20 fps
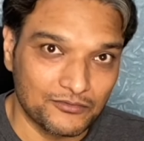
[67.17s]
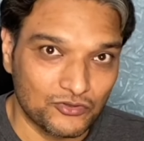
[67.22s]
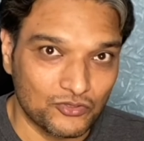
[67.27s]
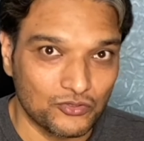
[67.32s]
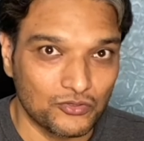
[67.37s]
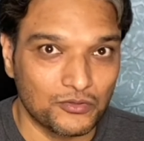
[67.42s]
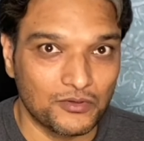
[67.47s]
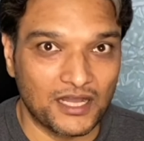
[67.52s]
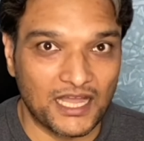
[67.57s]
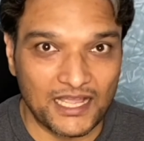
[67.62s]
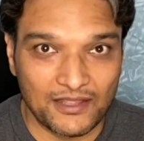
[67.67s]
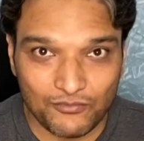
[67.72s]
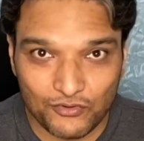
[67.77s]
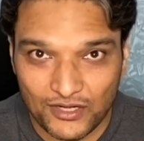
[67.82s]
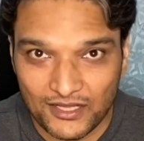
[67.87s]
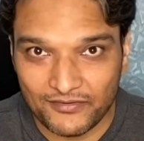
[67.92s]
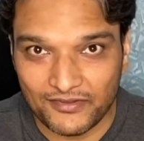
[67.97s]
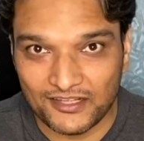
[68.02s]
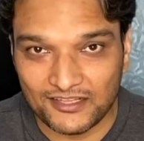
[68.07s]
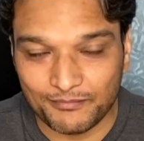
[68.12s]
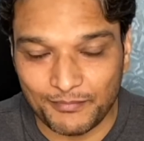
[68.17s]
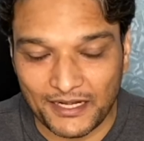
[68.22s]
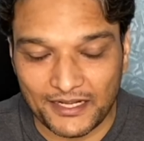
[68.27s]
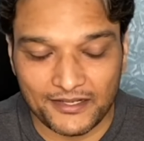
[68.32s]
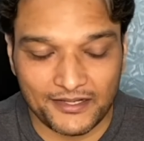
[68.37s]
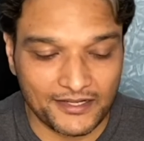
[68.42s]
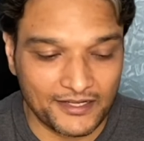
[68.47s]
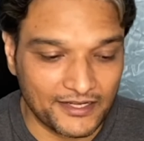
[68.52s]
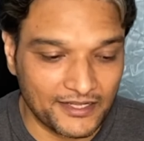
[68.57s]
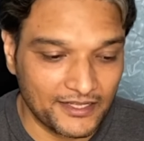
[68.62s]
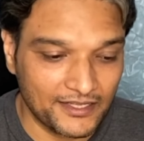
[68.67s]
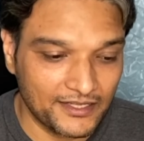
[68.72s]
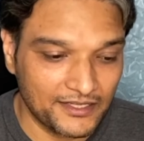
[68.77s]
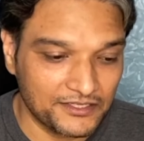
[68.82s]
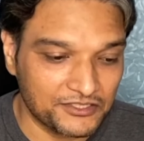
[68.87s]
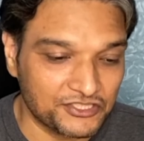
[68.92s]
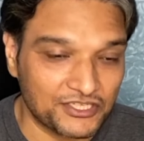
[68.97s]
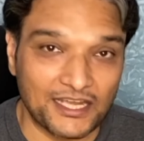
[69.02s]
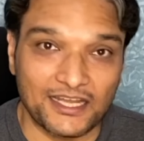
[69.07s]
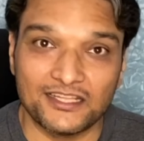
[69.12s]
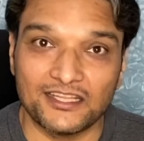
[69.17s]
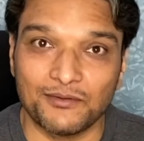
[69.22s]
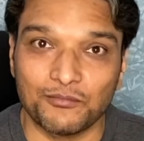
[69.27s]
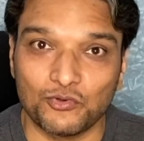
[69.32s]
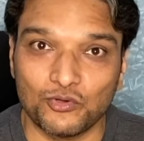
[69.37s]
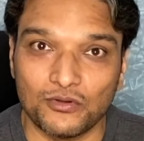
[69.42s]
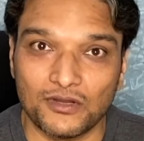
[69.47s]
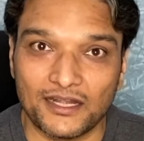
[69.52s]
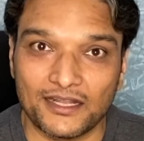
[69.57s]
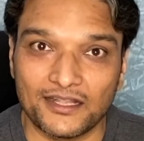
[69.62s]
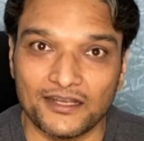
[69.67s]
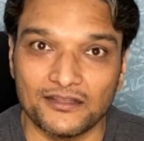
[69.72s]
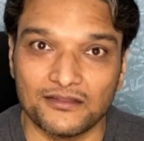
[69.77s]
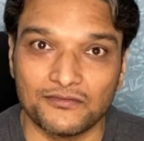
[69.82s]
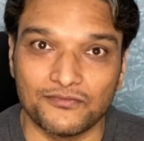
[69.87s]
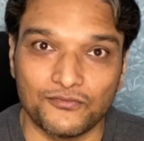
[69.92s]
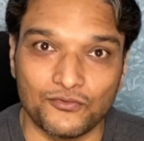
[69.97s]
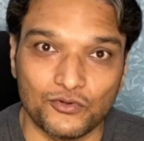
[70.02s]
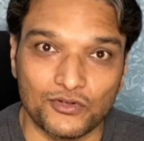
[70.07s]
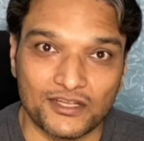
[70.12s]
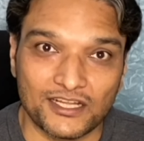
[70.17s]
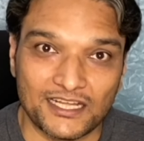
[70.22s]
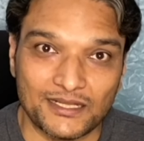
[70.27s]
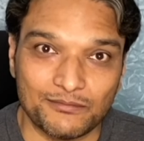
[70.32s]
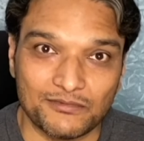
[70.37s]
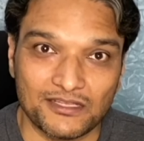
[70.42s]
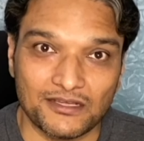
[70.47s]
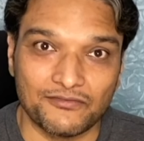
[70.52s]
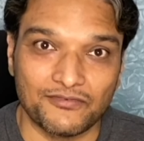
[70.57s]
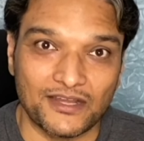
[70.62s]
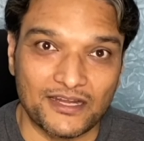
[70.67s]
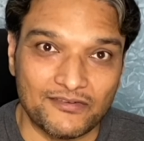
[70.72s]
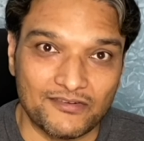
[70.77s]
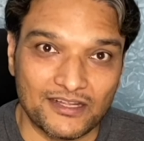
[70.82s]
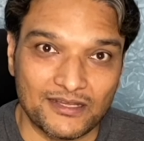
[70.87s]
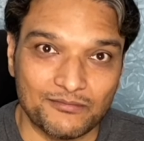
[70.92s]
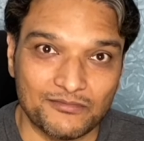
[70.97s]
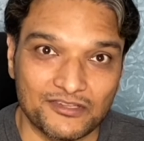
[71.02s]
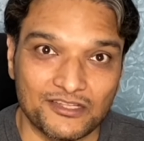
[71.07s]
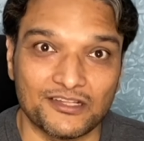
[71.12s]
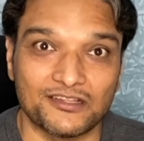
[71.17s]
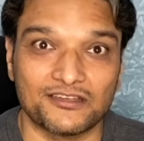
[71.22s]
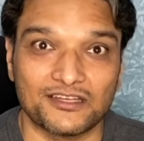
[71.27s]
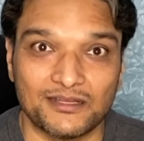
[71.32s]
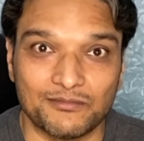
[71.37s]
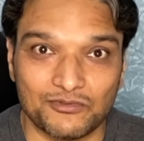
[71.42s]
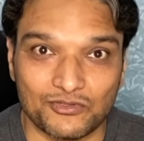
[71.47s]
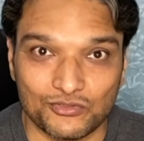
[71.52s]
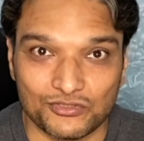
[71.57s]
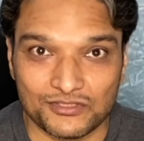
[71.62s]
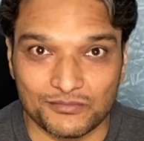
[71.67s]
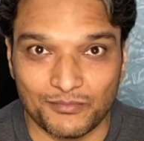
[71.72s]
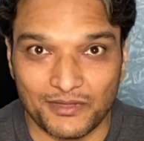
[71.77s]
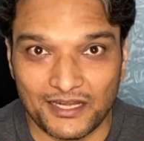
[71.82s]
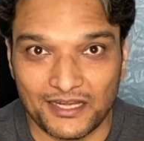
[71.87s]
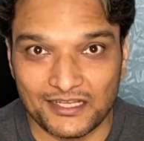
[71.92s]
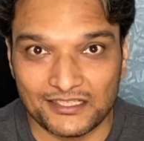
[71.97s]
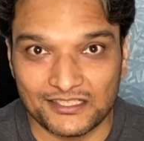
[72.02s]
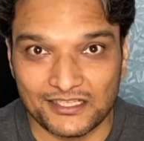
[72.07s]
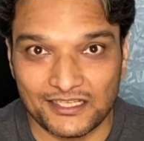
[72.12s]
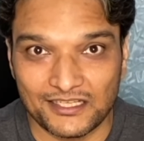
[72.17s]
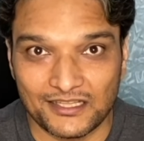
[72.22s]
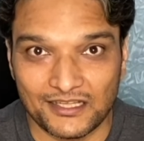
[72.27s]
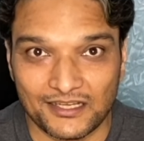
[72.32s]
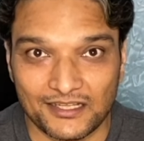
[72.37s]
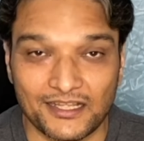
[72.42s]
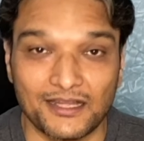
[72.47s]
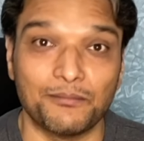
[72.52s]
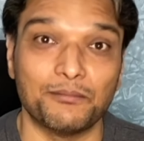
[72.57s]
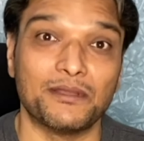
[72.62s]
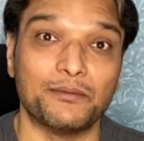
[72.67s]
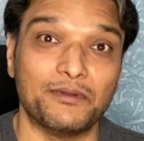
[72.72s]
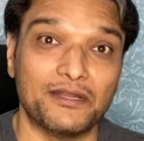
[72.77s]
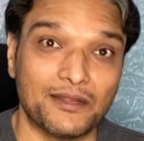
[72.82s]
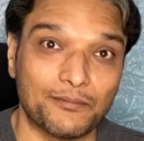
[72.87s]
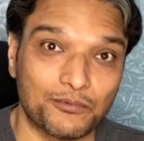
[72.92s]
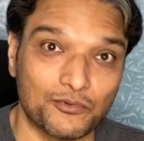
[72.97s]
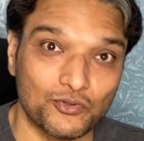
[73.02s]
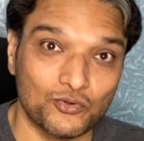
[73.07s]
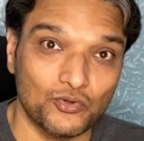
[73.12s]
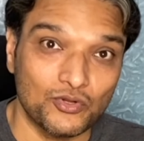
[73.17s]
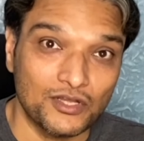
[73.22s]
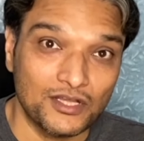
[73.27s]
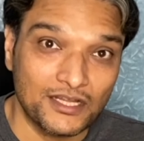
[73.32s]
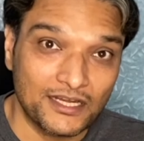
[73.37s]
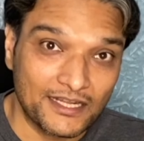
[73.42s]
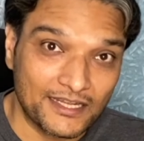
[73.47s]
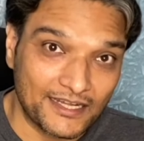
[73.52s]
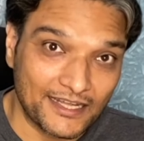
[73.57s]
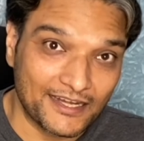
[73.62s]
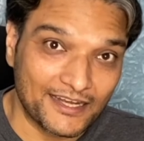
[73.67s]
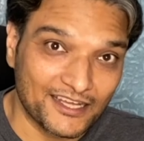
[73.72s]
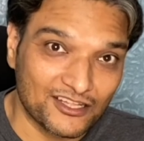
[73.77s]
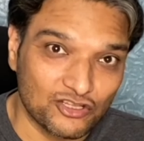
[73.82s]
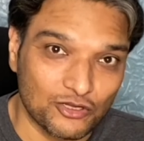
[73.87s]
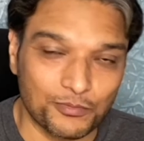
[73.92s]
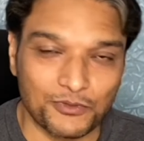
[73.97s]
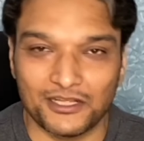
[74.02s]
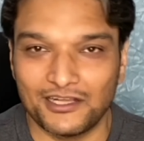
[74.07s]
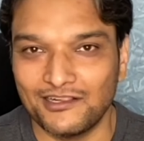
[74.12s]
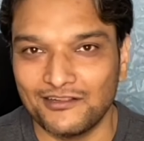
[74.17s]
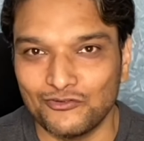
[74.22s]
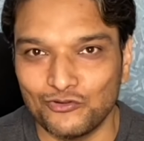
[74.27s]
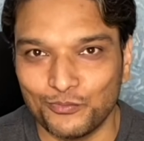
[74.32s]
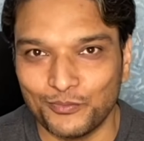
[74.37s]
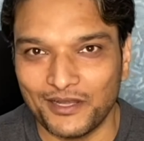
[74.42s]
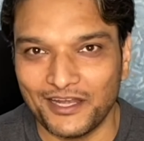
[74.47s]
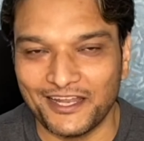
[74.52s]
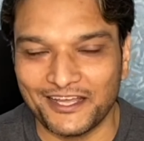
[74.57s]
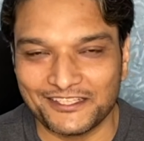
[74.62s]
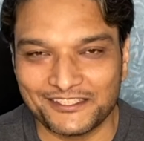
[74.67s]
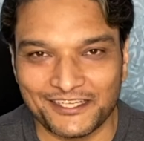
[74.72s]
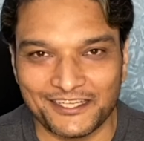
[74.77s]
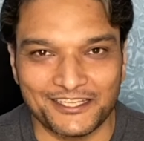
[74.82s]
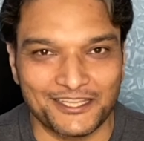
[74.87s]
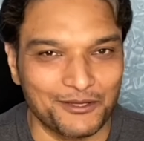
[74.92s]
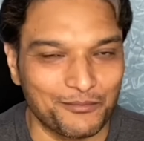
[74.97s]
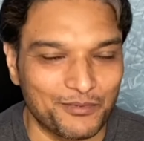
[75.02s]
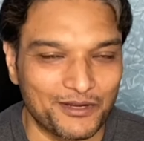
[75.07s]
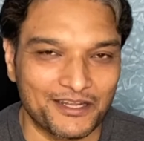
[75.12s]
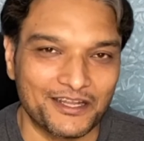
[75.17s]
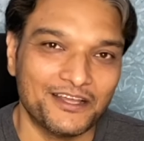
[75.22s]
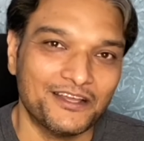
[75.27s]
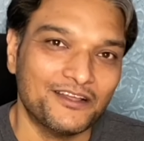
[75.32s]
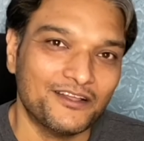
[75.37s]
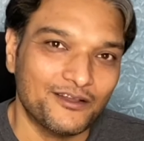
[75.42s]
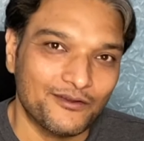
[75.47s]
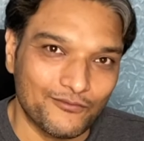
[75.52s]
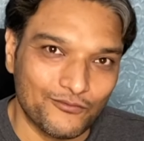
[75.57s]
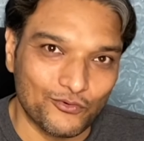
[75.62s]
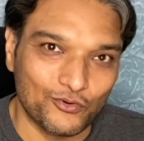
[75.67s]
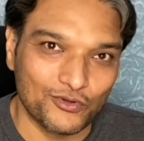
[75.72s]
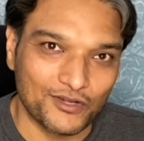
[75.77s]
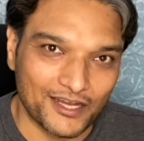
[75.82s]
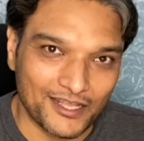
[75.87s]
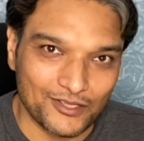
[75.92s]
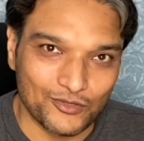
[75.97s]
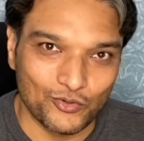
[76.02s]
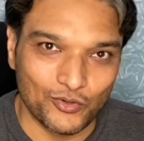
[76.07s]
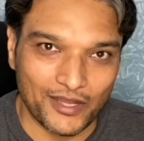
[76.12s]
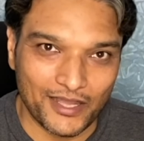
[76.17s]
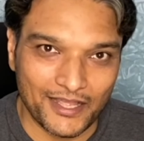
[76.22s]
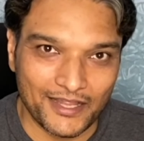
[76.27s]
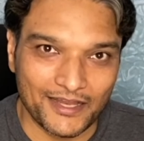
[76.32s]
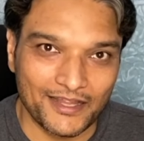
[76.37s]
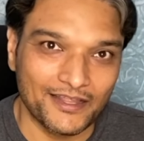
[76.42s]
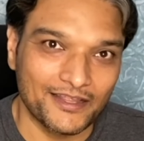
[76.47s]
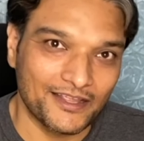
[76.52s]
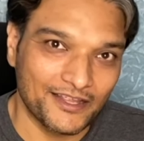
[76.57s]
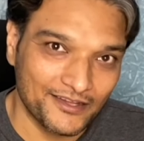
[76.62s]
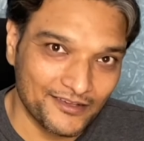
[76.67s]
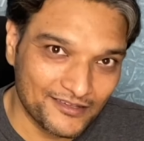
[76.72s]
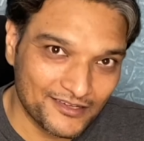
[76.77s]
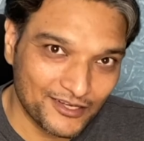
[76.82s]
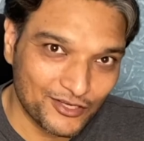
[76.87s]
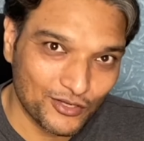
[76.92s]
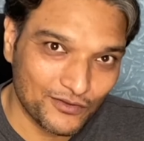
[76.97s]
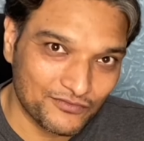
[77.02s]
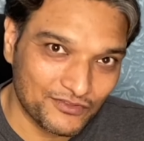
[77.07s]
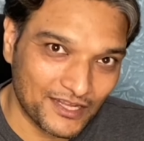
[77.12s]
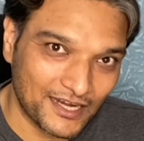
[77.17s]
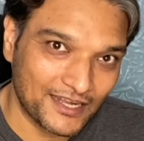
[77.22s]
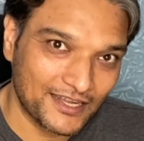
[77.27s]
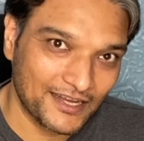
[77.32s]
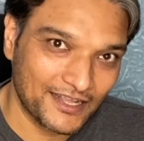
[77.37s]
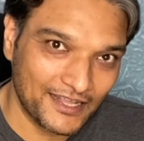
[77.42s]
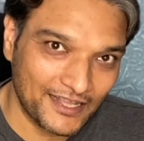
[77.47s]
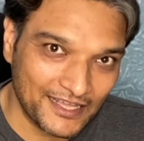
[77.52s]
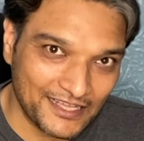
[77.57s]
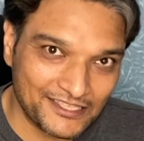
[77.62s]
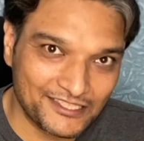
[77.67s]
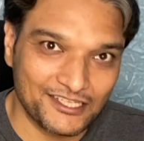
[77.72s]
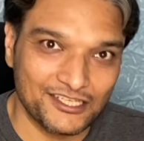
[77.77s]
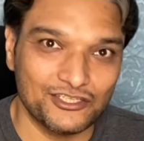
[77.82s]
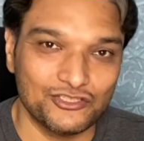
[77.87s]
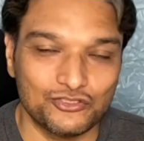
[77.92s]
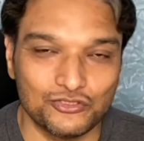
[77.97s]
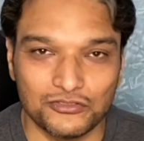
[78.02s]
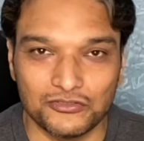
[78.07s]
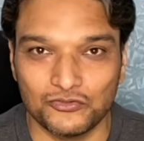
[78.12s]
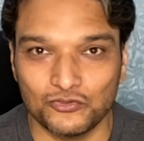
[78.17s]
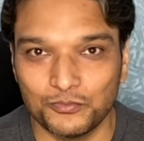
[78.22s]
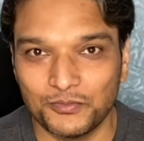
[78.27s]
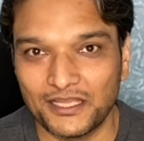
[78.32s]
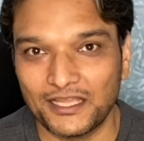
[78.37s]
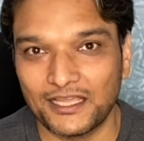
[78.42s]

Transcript: तो आई वुड हैव एक्सपेक्टेड कि शायद हमको एटलीस्ट फोर टाइम्स या फाइव टाइम्स सिक्स टाइम्स कुछ मिलना चाहिए था या मे बी अप टू टेन एक्स ऑप्टिकल जूम मिलना चाहिए था बट वो नहीं हुआ है इंस्टेड ऑफ दैट एक चेंज जो जूमिंग